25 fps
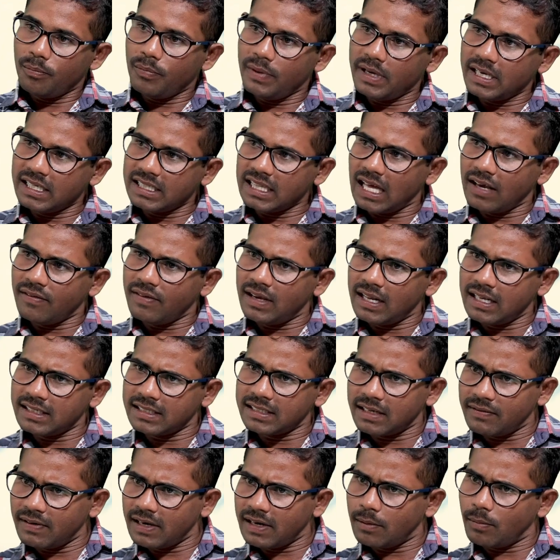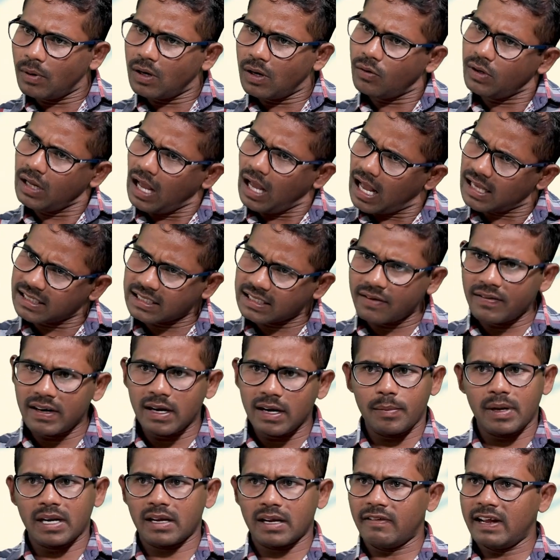మిగతా వేరే సర్వే నెంబర్లు ఉంటే ఆ సర్వే
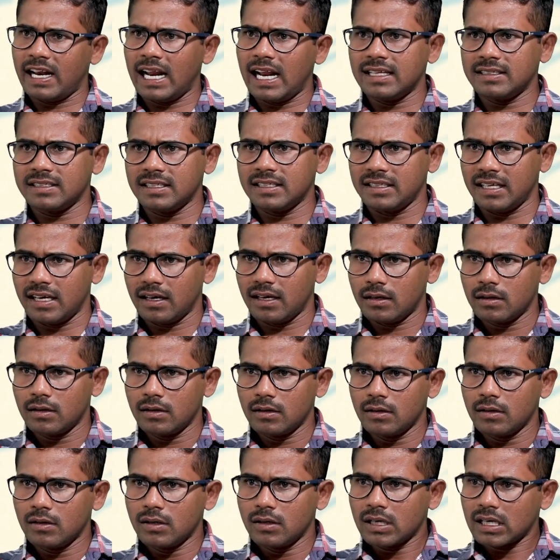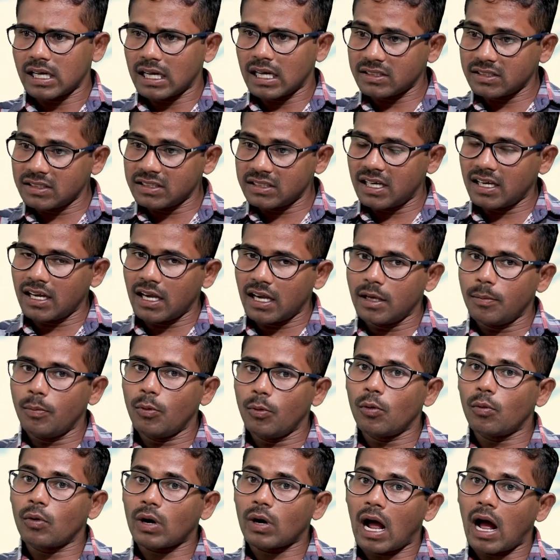నెంబర్కి వెళ్లాల్సిందే hmm. ఖచ్చితంగా
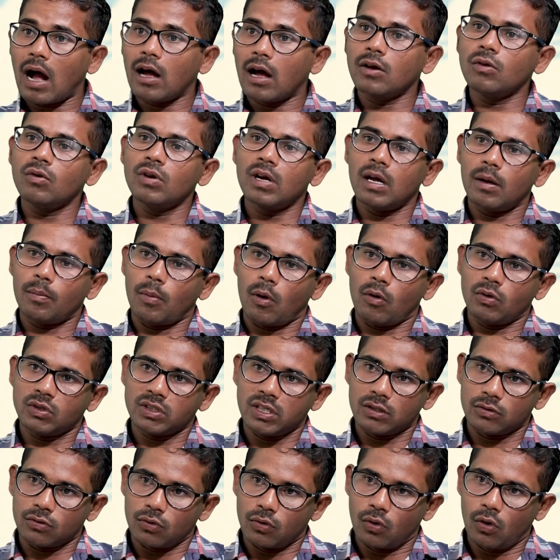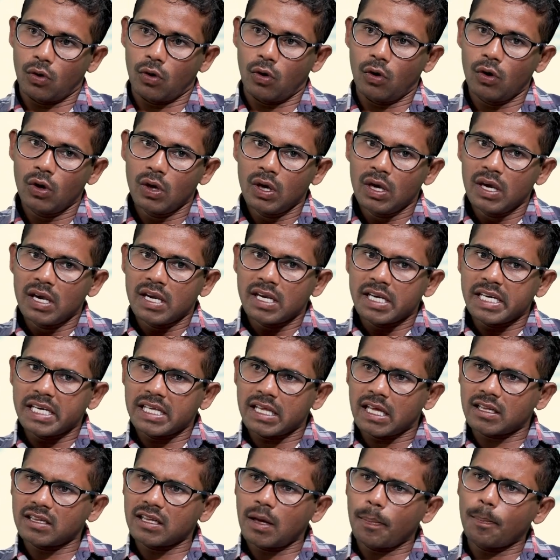ఇప్పుడు రానున్న భవిష్యత్తులో
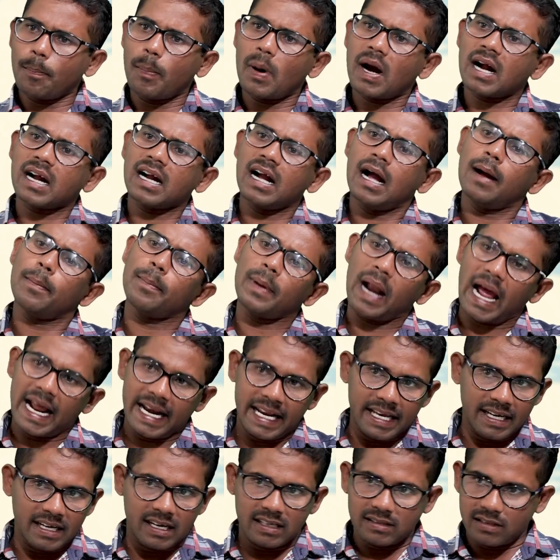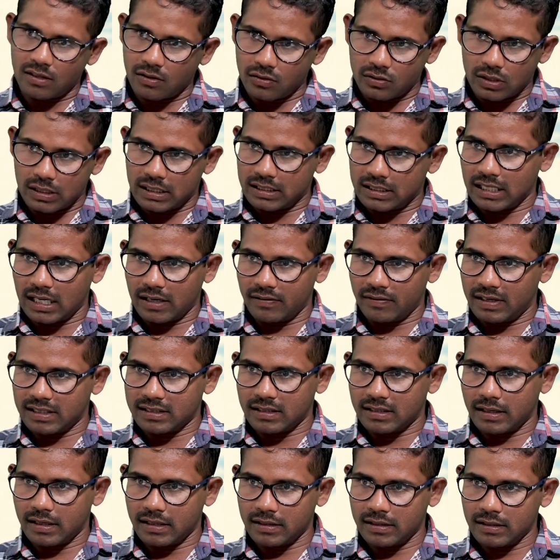ఇదంతా పక్కా ప్లానింగ్గా జరుగుతుంది
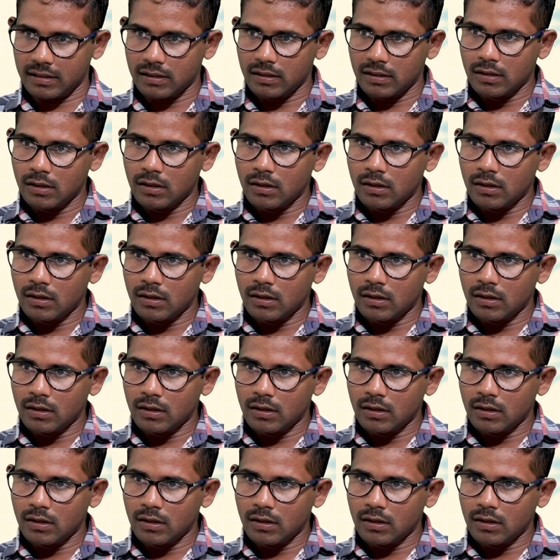సర్వేస్ అనేది